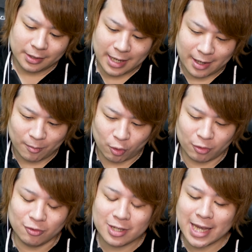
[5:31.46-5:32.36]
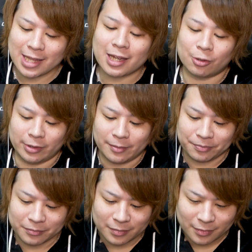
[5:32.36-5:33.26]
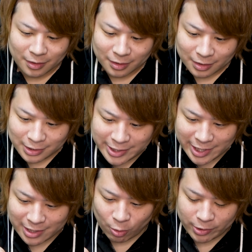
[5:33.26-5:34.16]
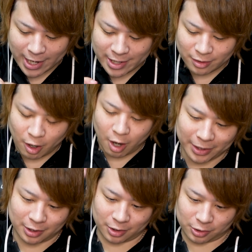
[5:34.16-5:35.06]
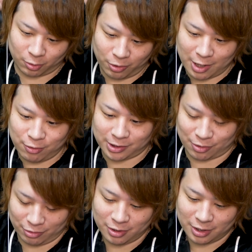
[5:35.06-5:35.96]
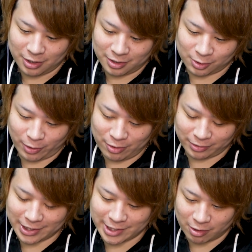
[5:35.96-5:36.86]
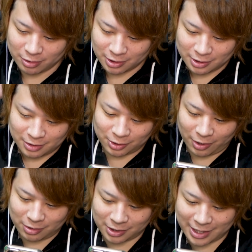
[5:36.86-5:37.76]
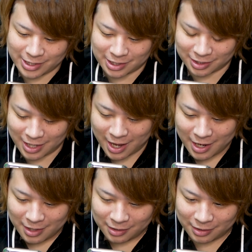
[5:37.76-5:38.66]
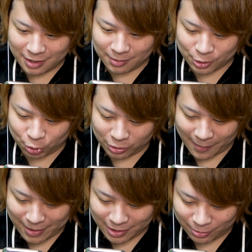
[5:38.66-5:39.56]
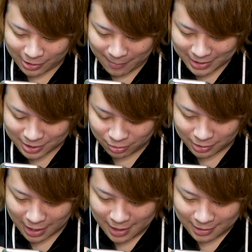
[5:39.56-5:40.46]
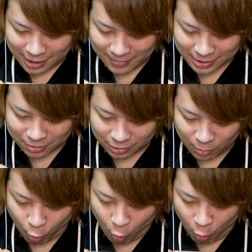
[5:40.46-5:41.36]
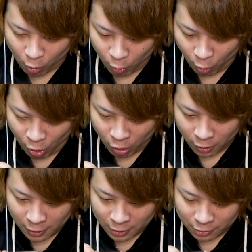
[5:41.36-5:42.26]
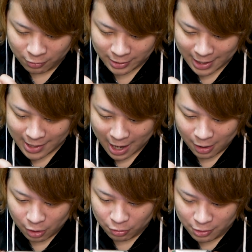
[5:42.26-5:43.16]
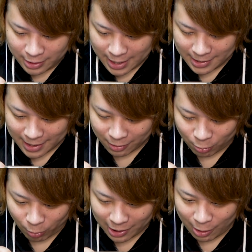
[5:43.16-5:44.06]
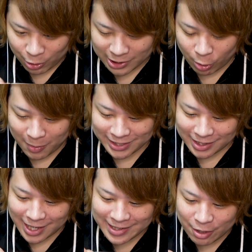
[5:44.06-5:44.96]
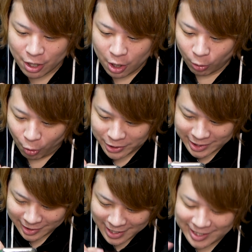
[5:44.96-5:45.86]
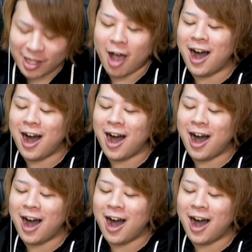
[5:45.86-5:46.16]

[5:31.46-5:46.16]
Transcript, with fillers: で、もうこれ運ゲーだけど。G、オッケー待って、それ降ってくる。それ降ってきちゃう。それ降ってきちゃって、で、ちょっと溜まるけど、玉作って、玉作って、もう、おお運ゲーだ運ゲーで、これが落ちてこれば絶対いける落ちてきた